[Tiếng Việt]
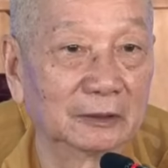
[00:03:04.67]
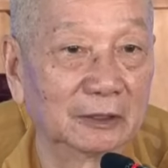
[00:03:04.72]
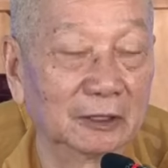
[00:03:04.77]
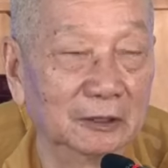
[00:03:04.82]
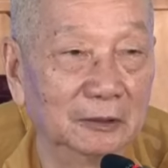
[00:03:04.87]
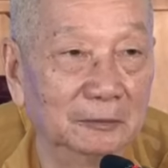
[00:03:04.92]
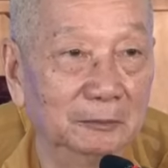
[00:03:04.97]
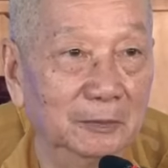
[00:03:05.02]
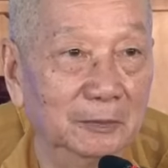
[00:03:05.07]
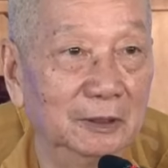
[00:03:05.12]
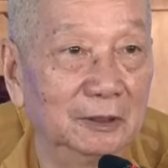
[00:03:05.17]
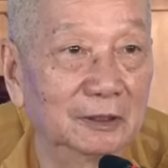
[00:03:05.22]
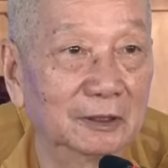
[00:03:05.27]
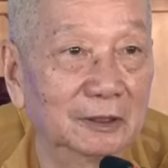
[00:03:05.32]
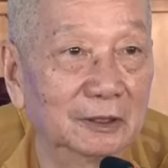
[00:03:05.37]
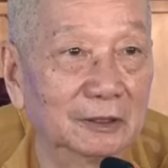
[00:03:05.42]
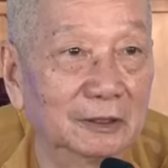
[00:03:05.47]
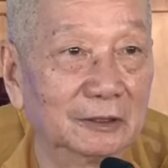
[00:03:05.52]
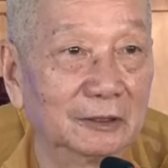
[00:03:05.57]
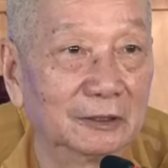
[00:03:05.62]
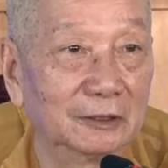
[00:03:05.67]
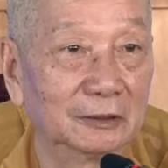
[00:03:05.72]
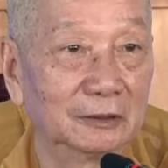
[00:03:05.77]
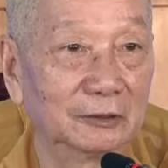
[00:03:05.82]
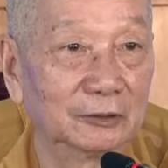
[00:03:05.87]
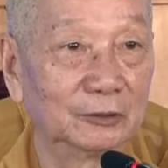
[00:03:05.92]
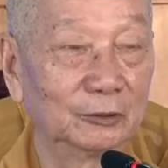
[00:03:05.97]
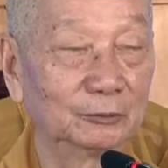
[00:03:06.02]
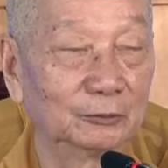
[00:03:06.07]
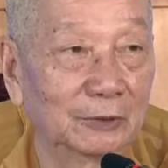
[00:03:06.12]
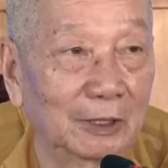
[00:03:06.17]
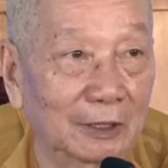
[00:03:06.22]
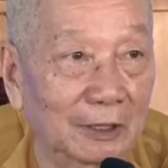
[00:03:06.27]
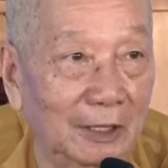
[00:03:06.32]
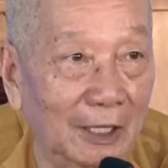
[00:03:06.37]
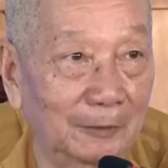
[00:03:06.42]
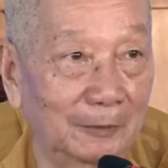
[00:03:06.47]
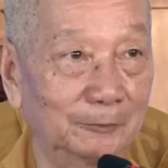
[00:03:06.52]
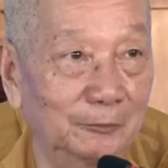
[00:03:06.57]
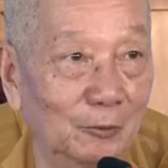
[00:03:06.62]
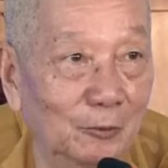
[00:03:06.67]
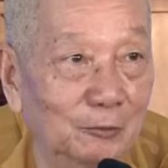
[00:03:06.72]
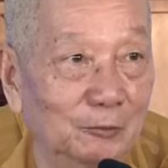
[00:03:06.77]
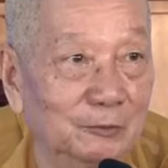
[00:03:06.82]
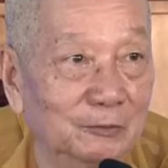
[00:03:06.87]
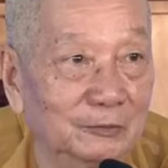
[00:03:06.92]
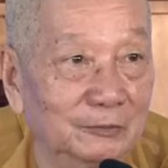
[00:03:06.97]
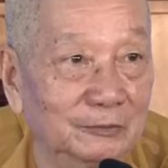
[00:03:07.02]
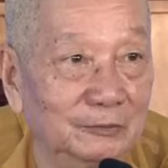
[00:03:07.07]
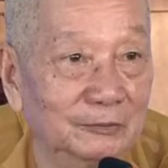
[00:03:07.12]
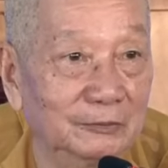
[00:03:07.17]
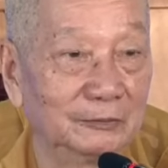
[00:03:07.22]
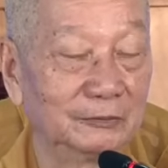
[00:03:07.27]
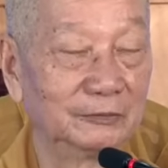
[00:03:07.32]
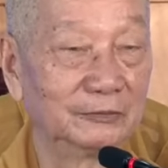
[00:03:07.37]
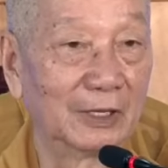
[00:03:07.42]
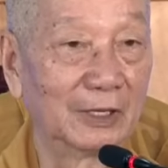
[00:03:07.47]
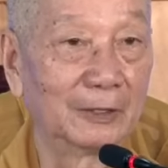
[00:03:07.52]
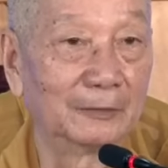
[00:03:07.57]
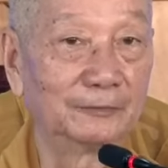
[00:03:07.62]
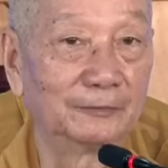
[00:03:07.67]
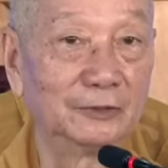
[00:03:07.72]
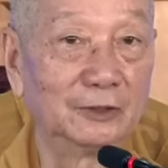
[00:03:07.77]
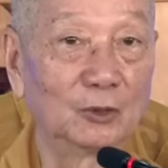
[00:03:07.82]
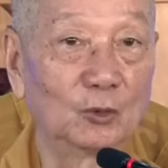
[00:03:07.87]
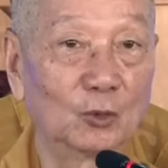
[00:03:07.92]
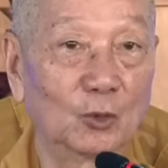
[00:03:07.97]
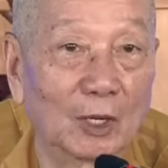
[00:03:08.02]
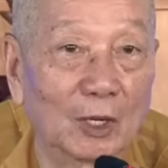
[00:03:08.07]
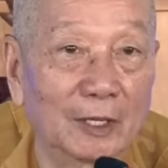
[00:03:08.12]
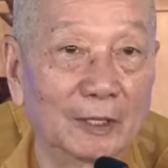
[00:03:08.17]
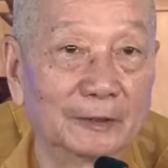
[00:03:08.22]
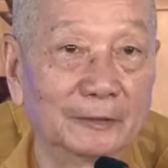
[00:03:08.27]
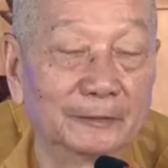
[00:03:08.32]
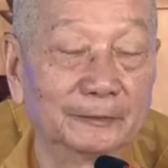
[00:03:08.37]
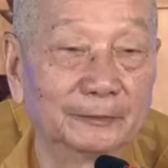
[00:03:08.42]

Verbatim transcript: từng bước chúng ta khắc phục và vượt qua.